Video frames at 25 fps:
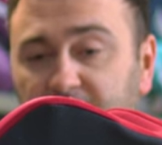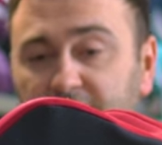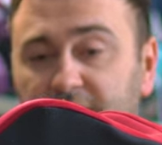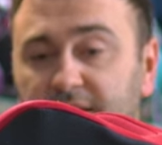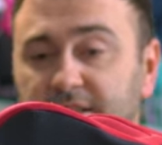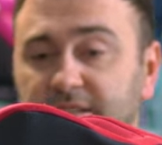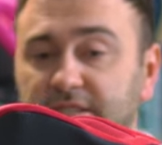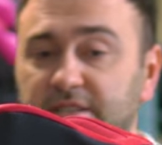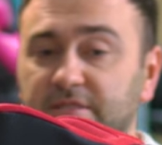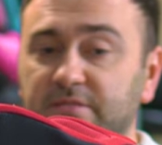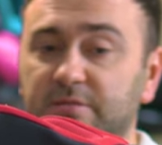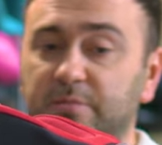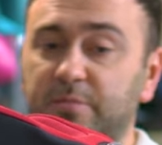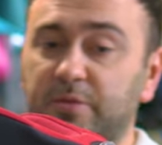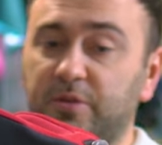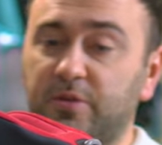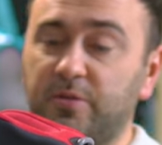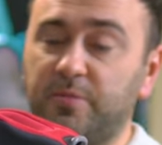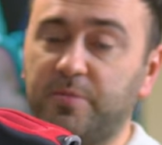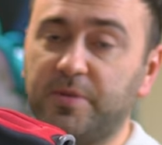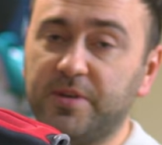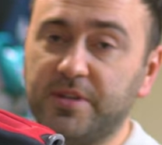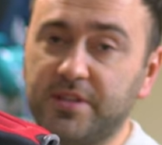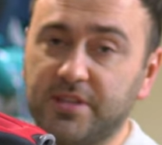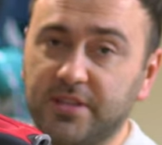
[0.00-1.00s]
Если вы
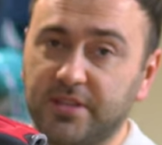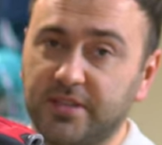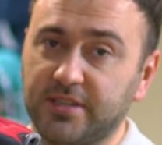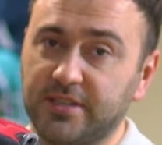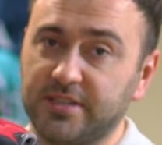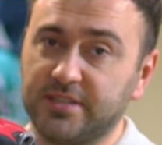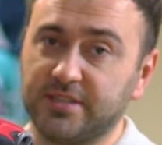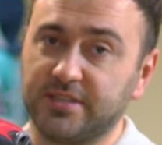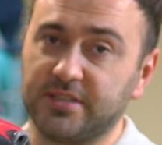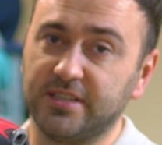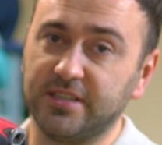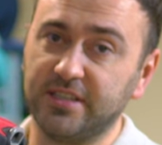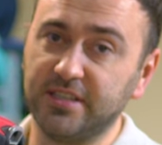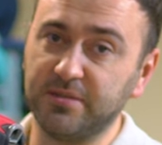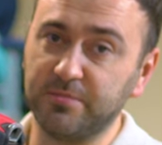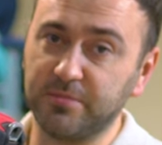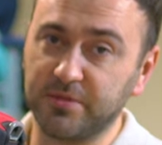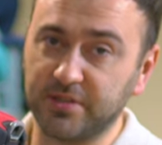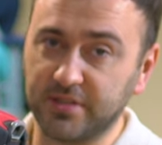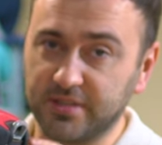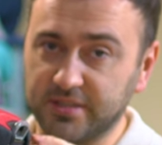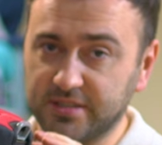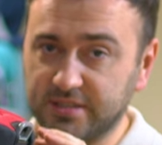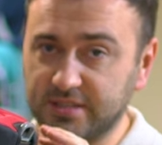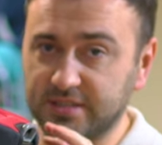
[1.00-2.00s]
покупаете кресло
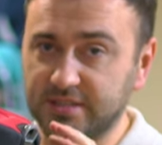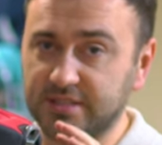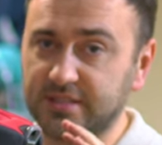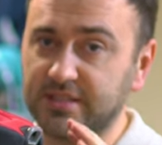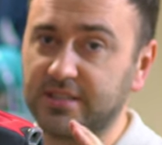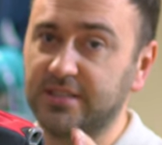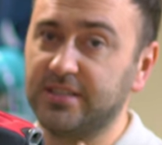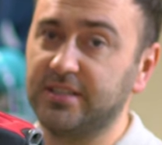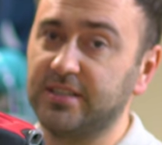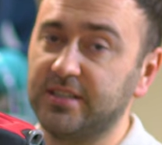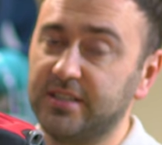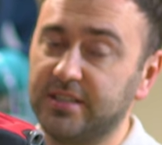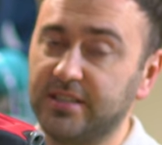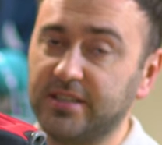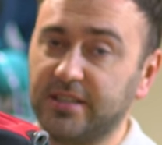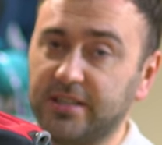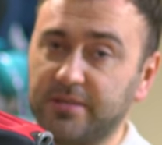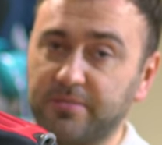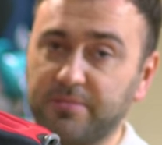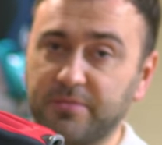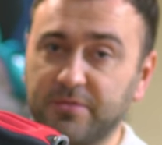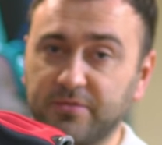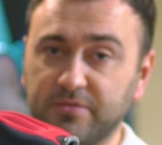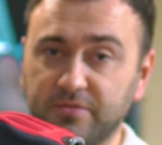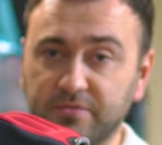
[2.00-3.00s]
именно со стороны, как
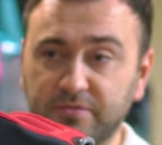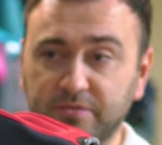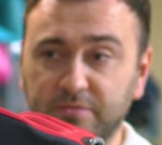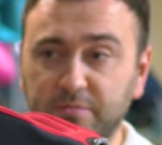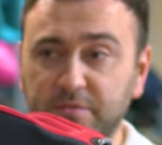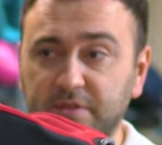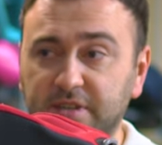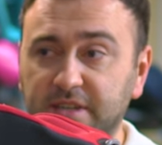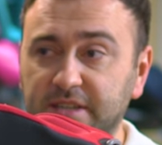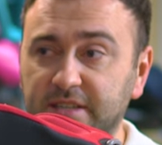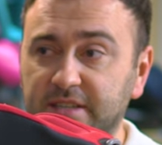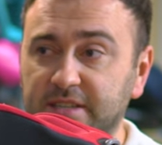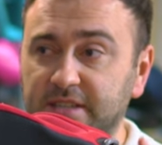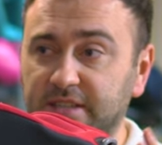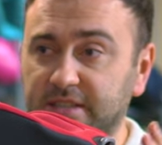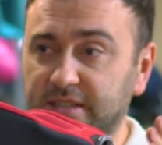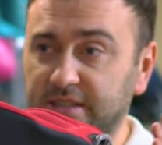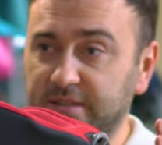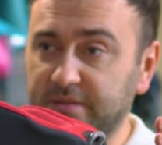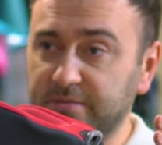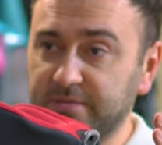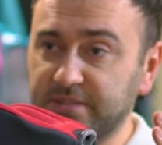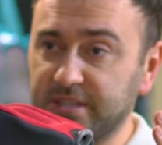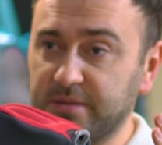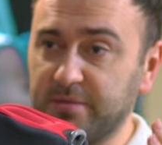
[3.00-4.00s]
выбираете как
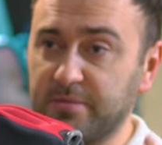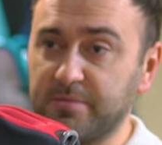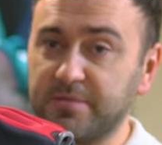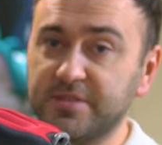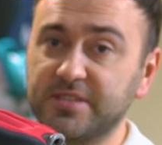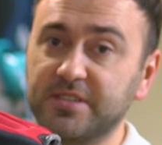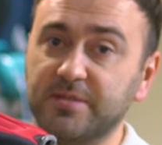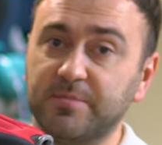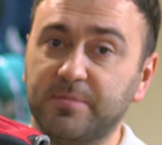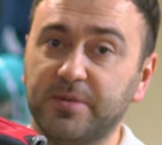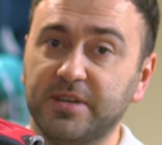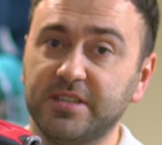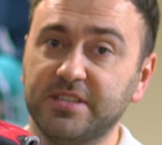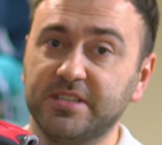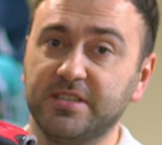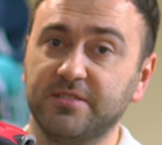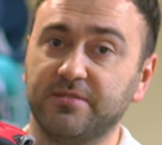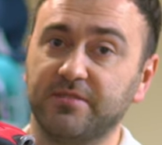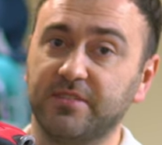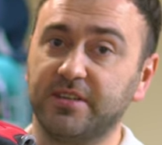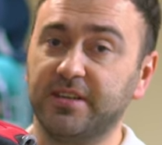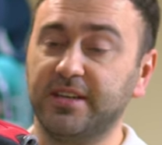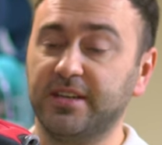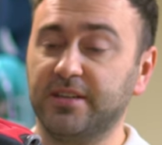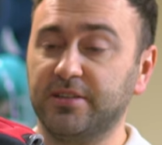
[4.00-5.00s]
самый безопасный
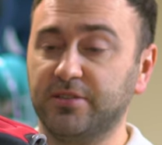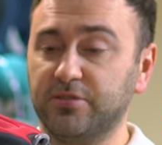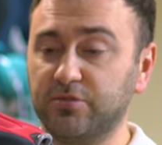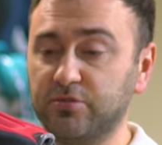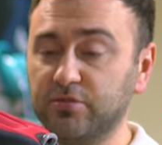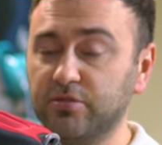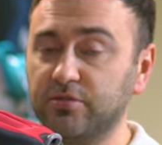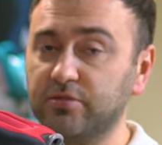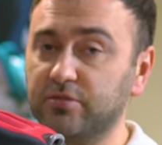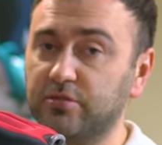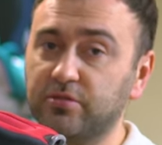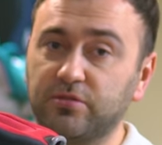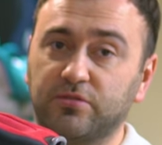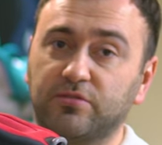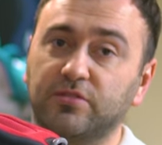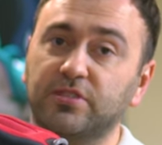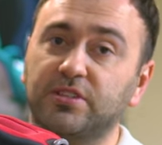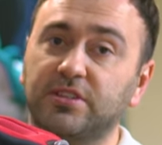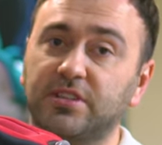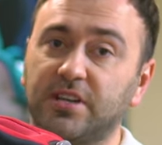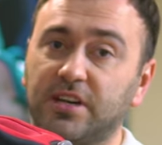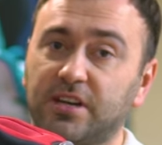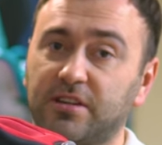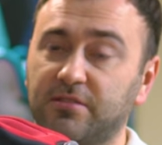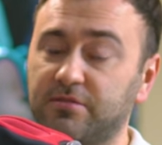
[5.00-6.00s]
вариант, то вот, вот
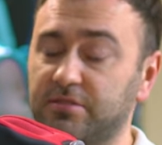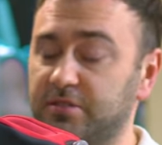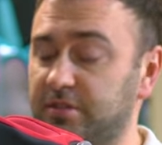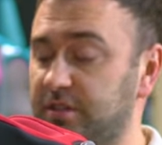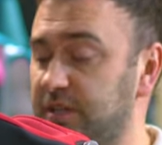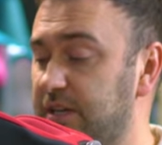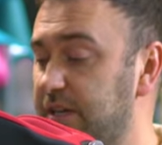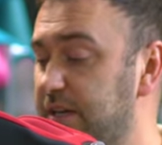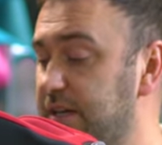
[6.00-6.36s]
так вот.